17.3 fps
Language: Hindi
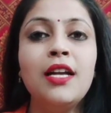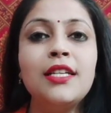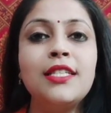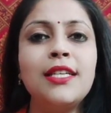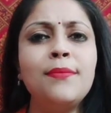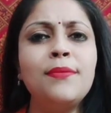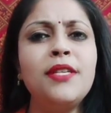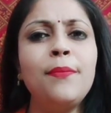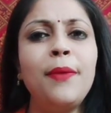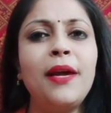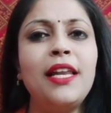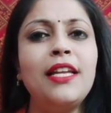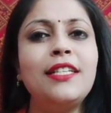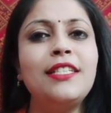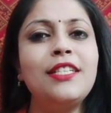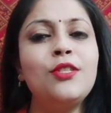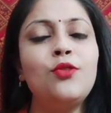सबसे पहली
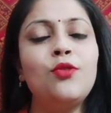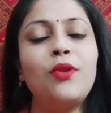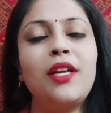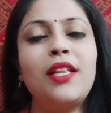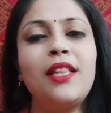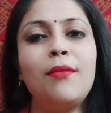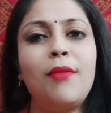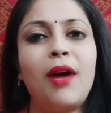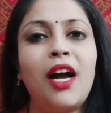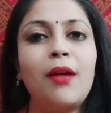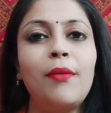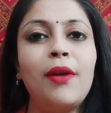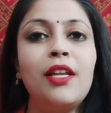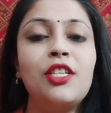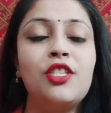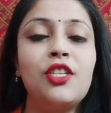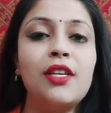चीज़ जो कि दिमाग
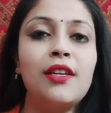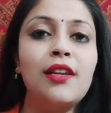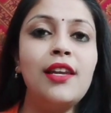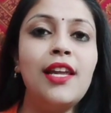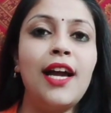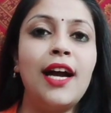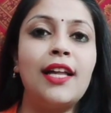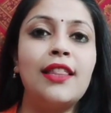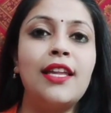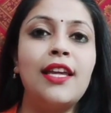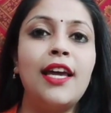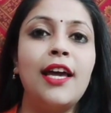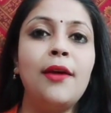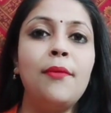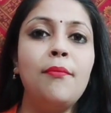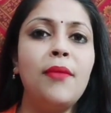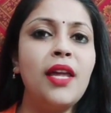में जनरली आती
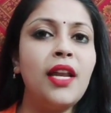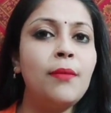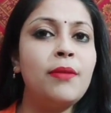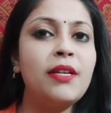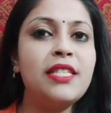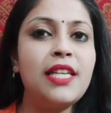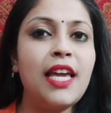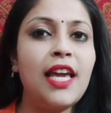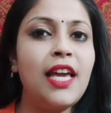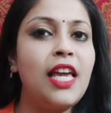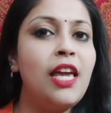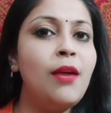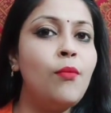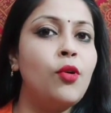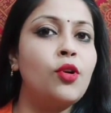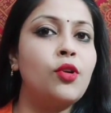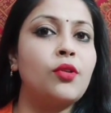है मेरा बस एक ही
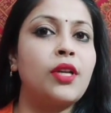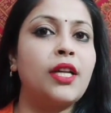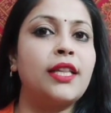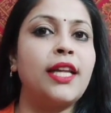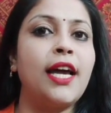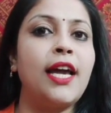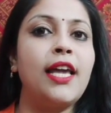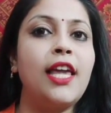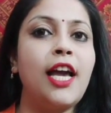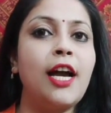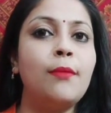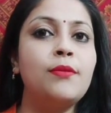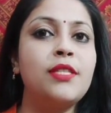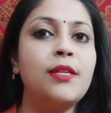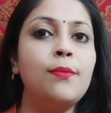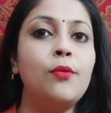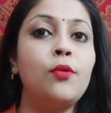मोटो रहता है कि आप
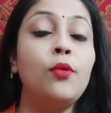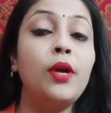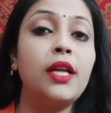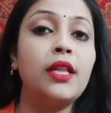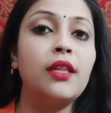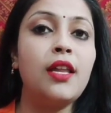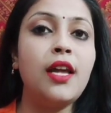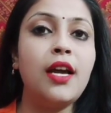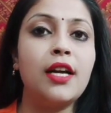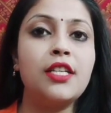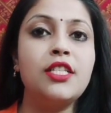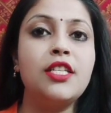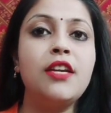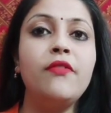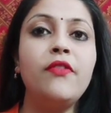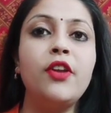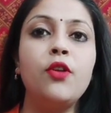सबको इतनी
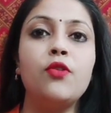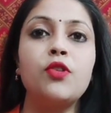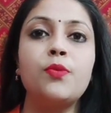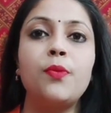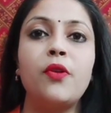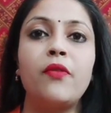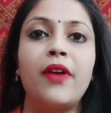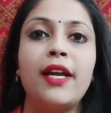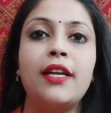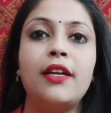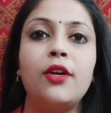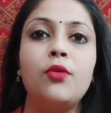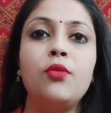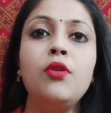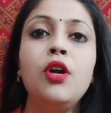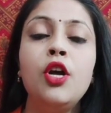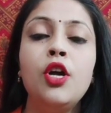अच्छी वीडियोज़ प्रोवाइड
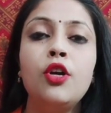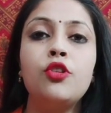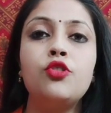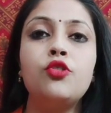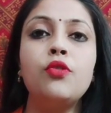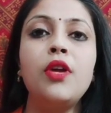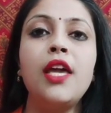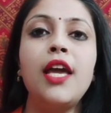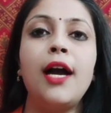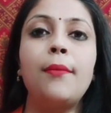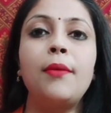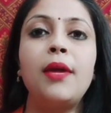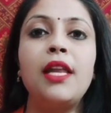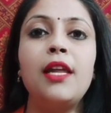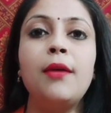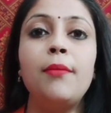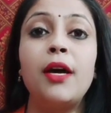करूँ जो कि आपके
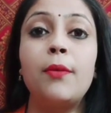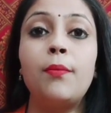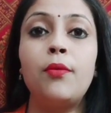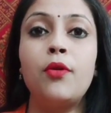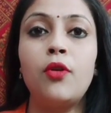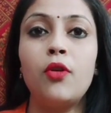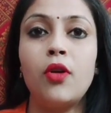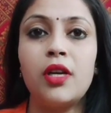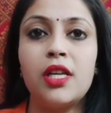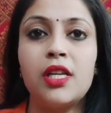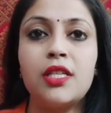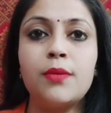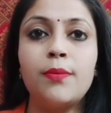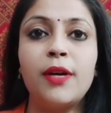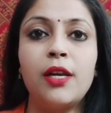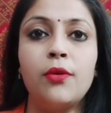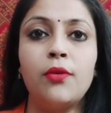लिए भरपूर
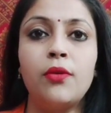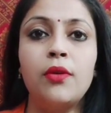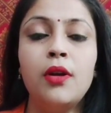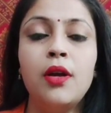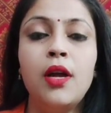नॉलेजेबल हो